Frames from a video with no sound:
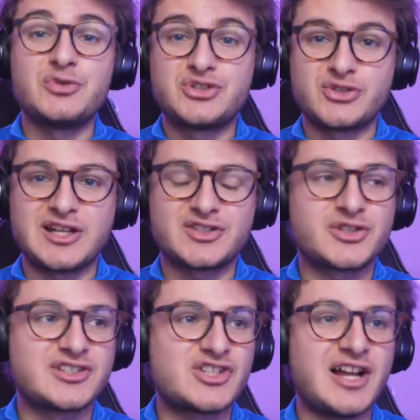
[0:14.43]
visto che la
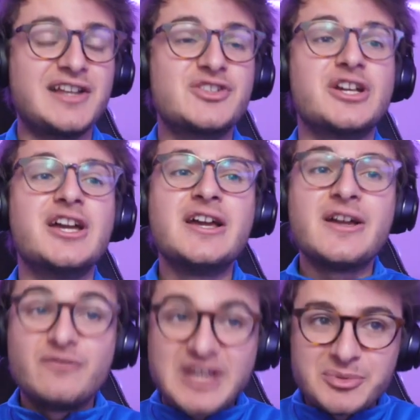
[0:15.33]
scorsa challenge
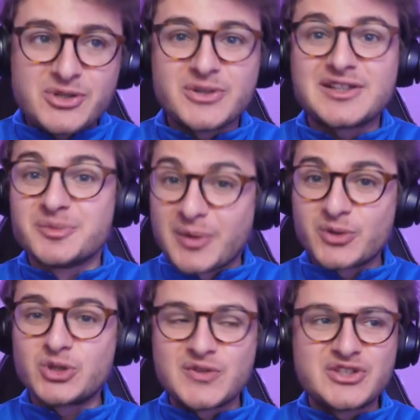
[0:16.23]
vi è piaciuta e
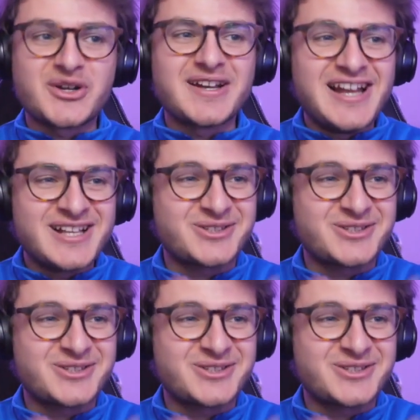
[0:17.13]
soprattutto visto che nella